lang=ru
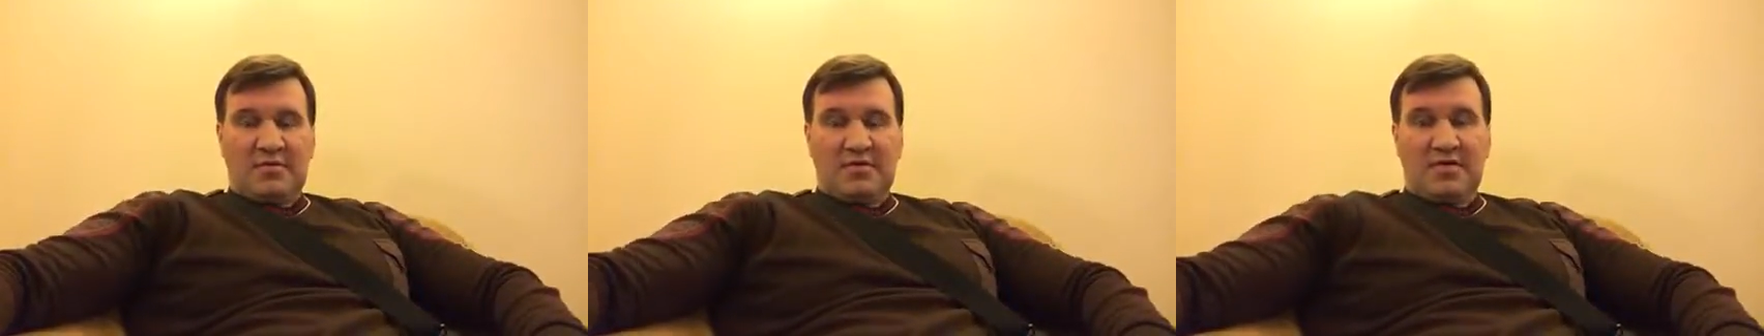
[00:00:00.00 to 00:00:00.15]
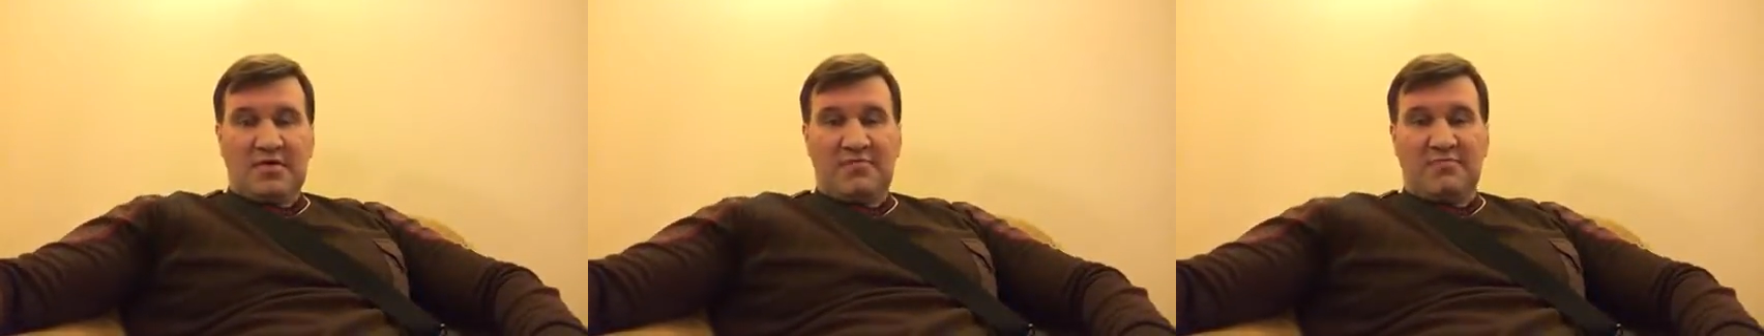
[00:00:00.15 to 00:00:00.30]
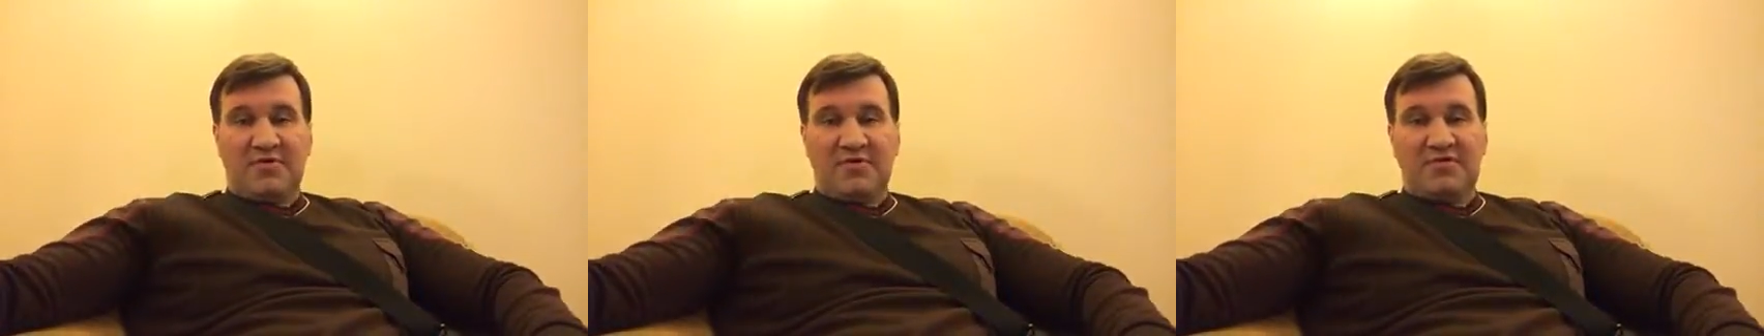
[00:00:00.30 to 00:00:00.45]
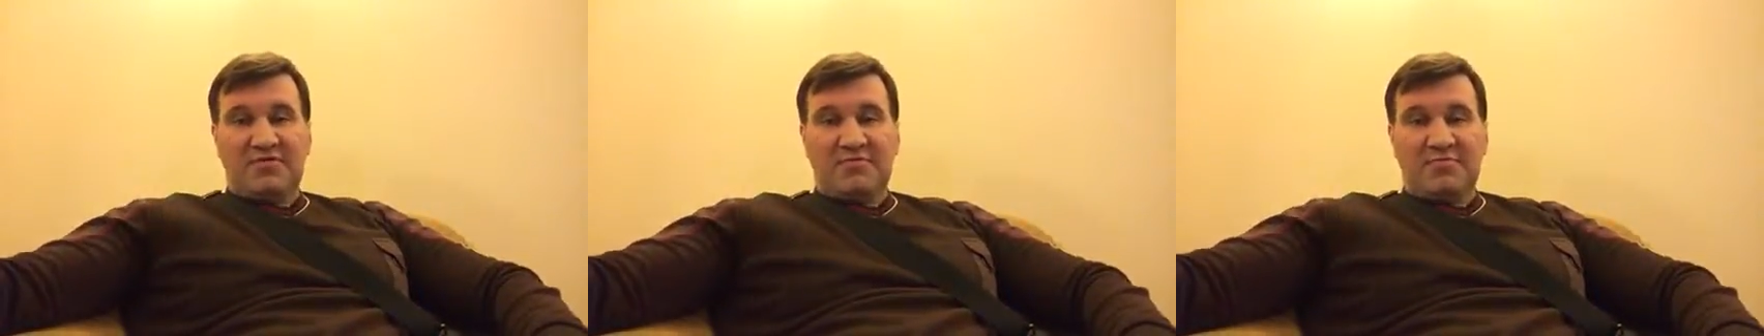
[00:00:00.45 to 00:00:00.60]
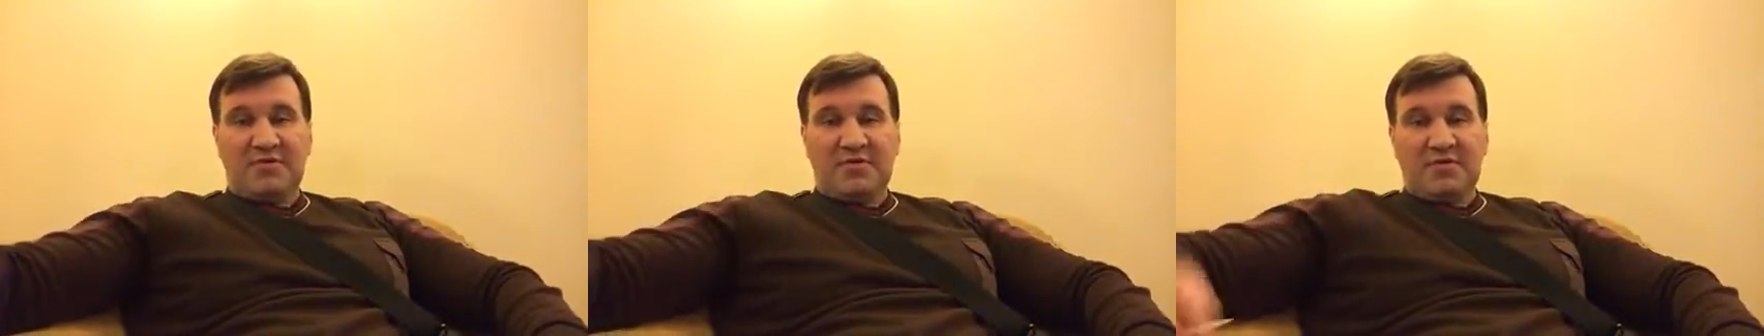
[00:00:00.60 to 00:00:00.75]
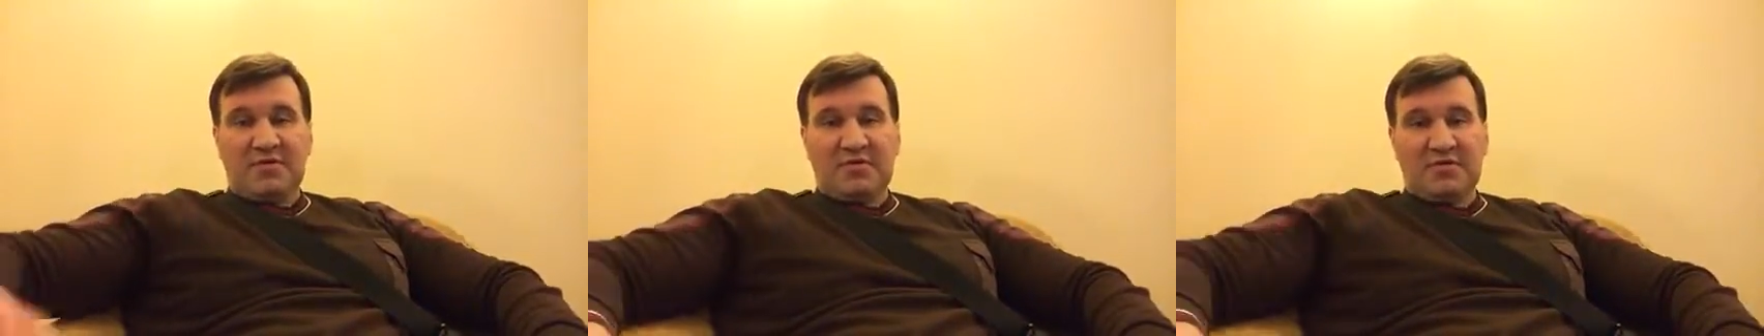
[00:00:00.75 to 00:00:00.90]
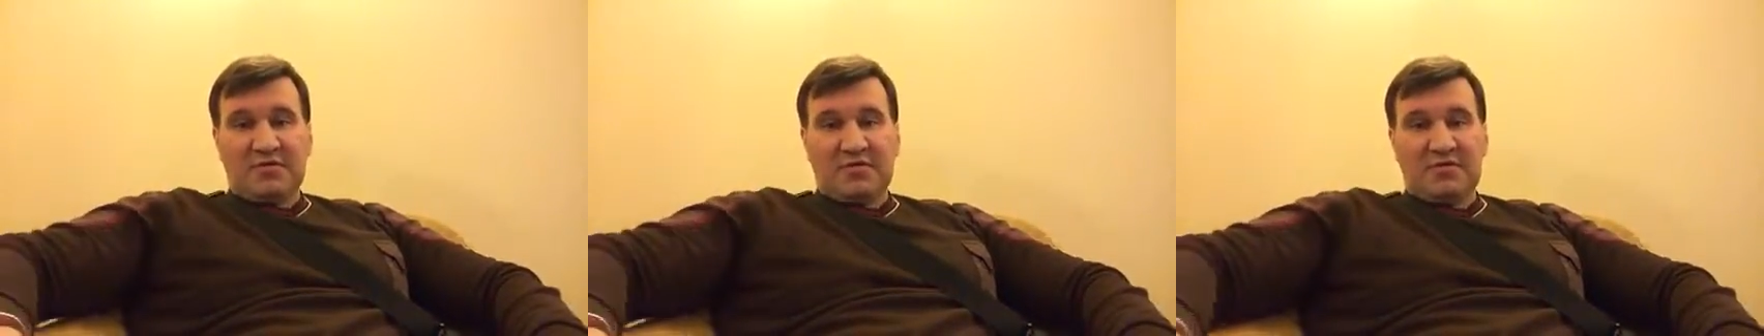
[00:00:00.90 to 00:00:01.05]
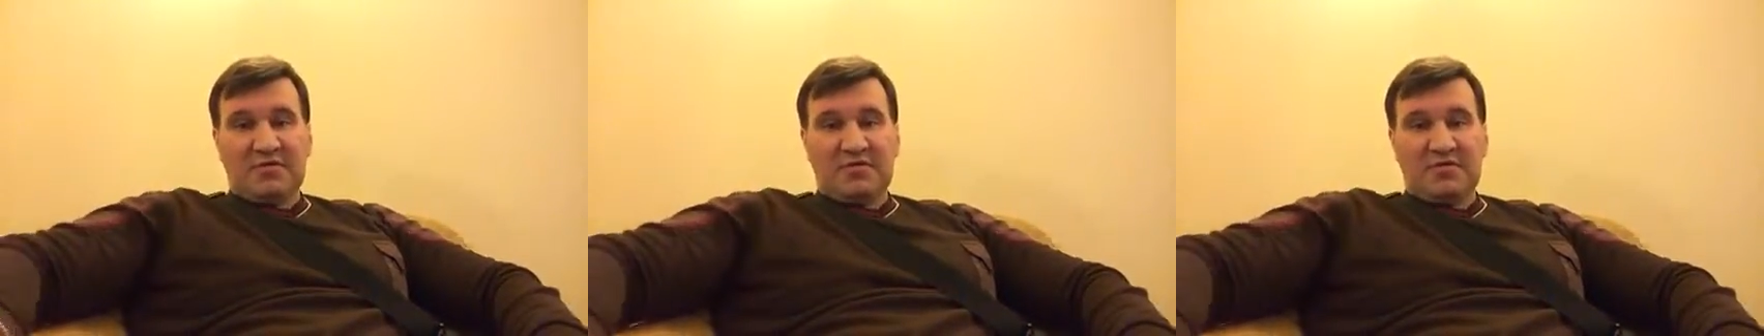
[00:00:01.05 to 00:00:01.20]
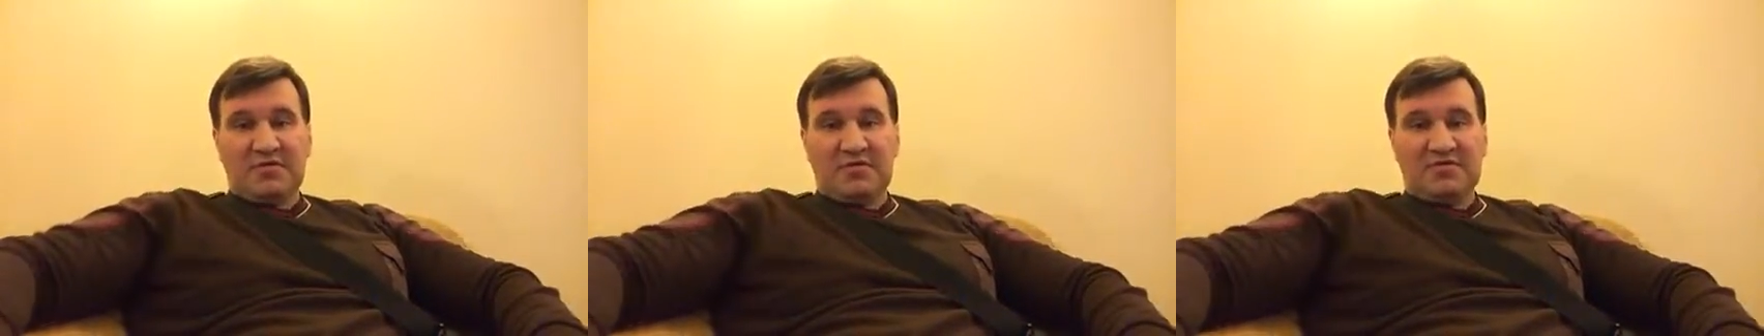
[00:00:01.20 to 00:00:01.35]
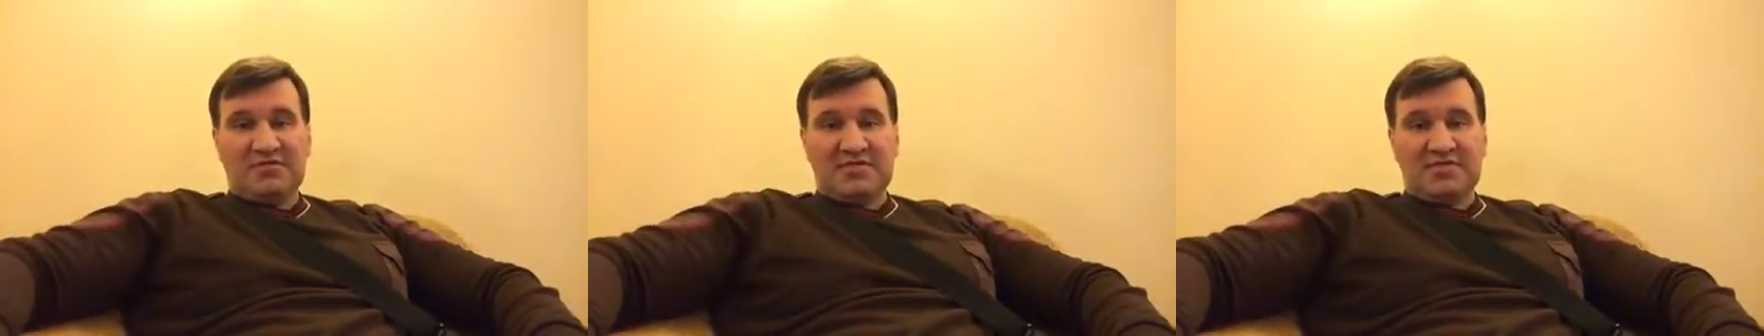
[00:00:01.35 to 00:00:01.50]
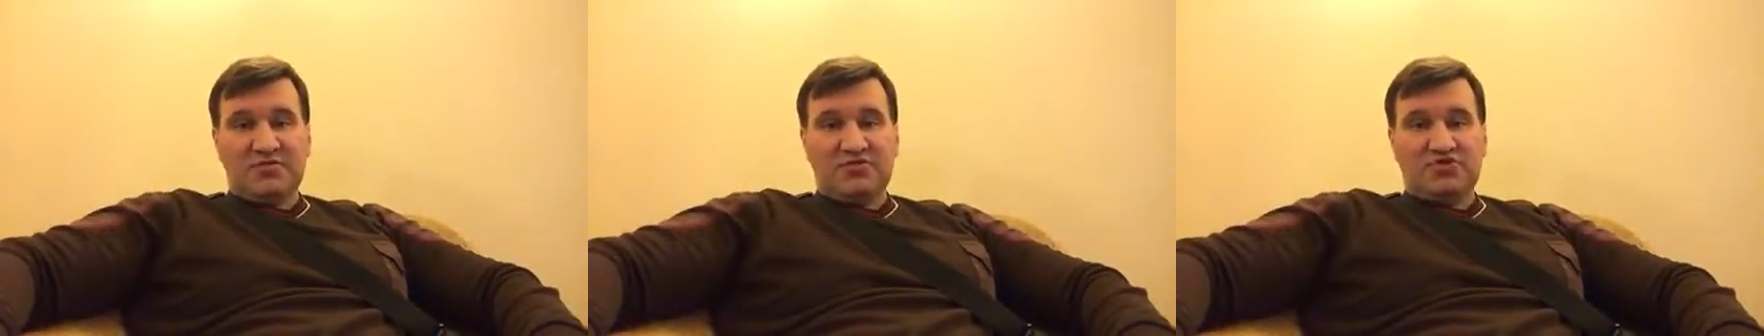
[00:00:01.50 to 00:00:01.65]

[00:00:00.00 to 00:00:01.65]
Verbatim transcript: Как быть мне, если